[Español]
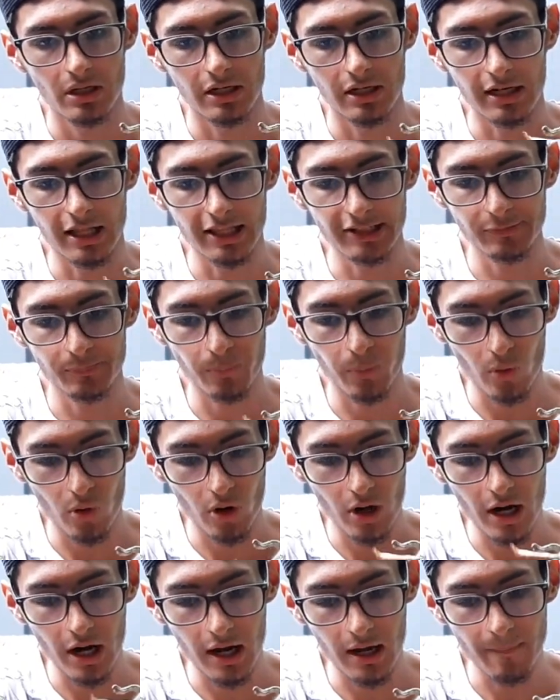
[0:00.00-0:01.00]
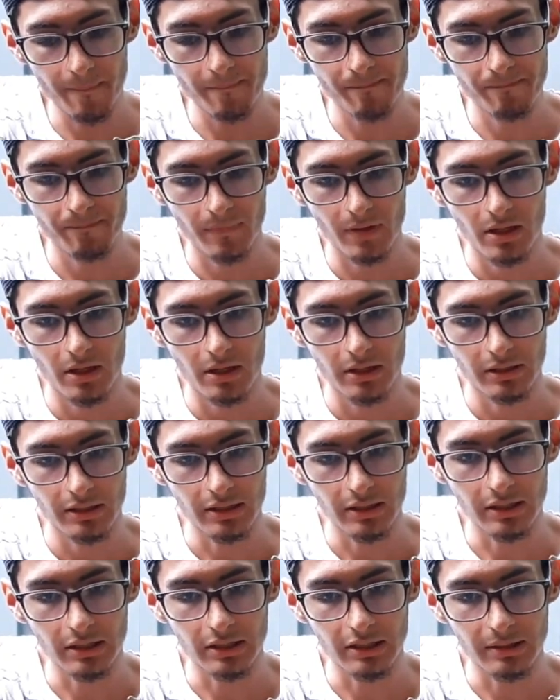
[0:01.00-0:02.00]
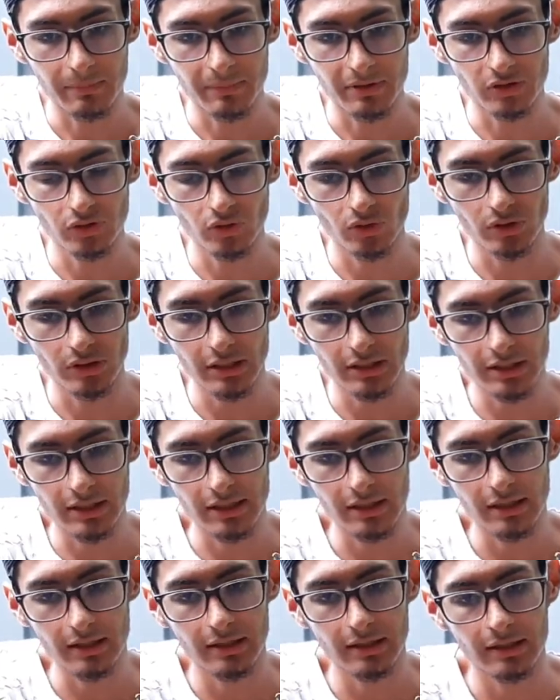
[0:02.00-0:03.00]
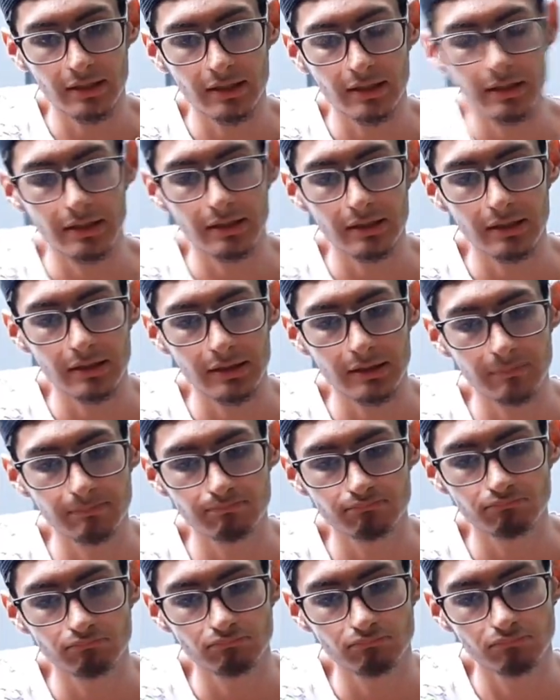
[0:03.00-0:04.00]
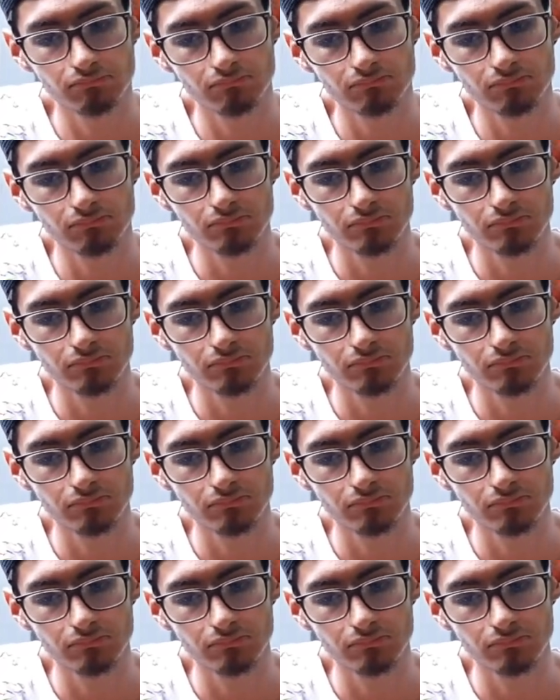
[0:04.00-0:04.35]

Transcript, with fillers: la esponja que les mencioné que en